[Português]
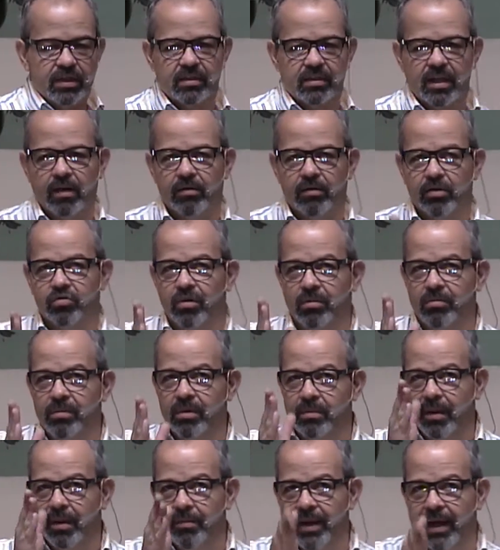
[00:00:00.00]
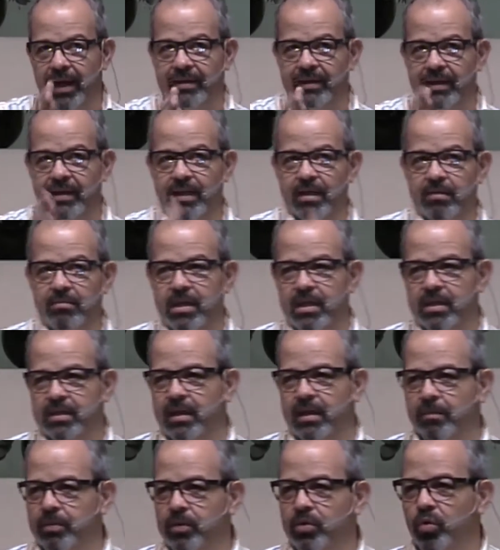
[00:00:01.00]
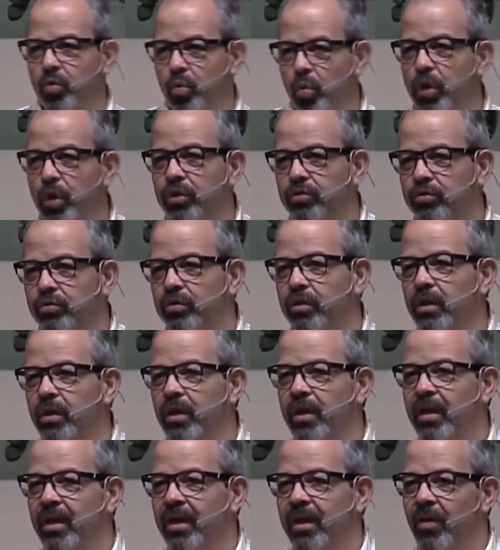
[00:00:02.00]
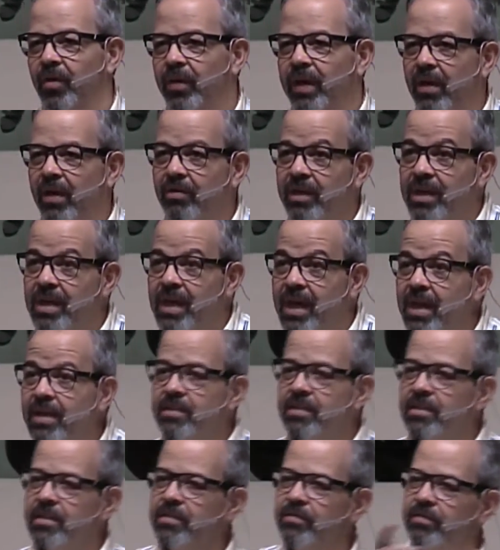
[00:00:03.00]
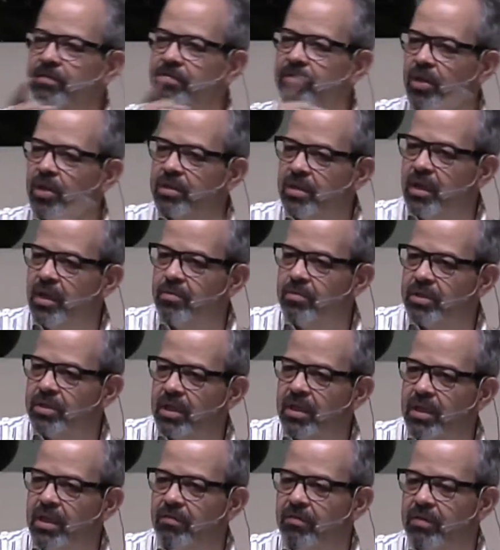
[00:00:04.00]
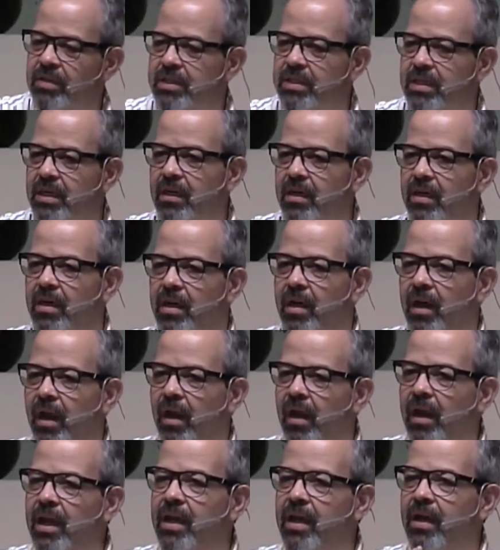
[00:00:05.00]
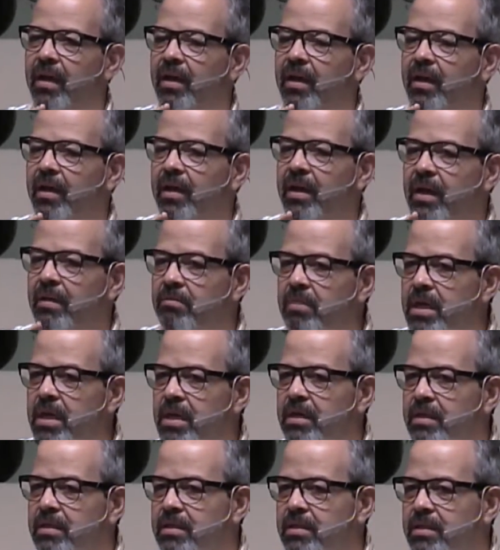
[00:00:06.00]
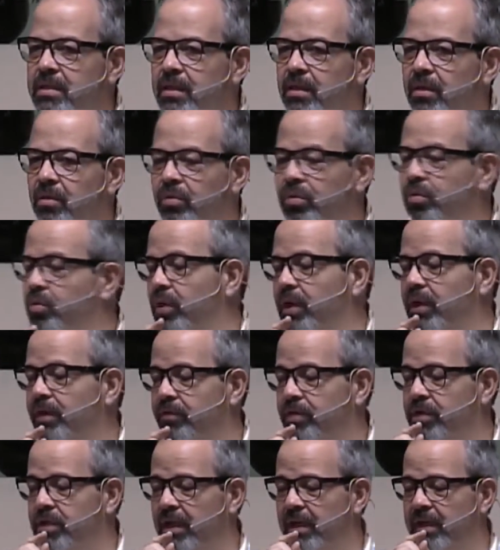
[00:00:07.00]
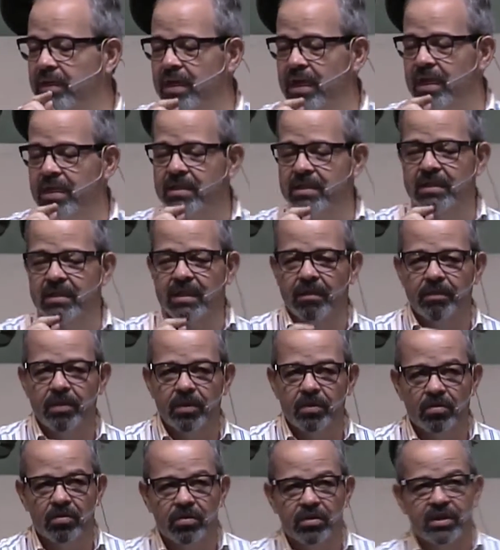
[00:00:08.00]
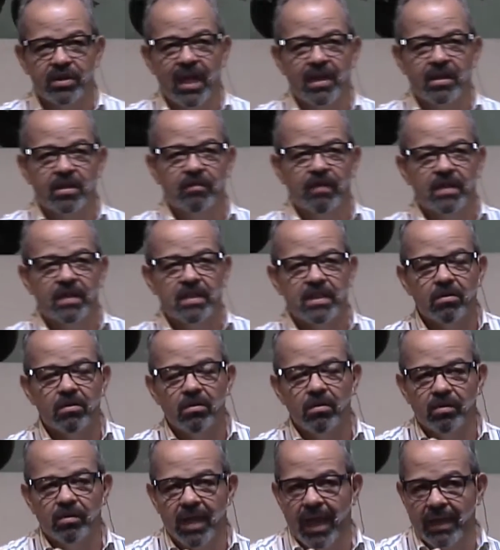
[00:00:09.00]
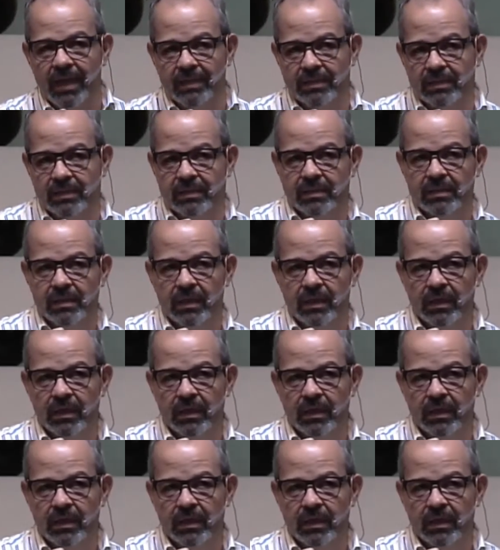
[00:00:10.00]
está com a sua Bíblia aberta em Neemias capítulo 8, eu quero que antes de nós lermos aqui, você leia Neemias, no livro de Esdras capítulo 7, versículo 10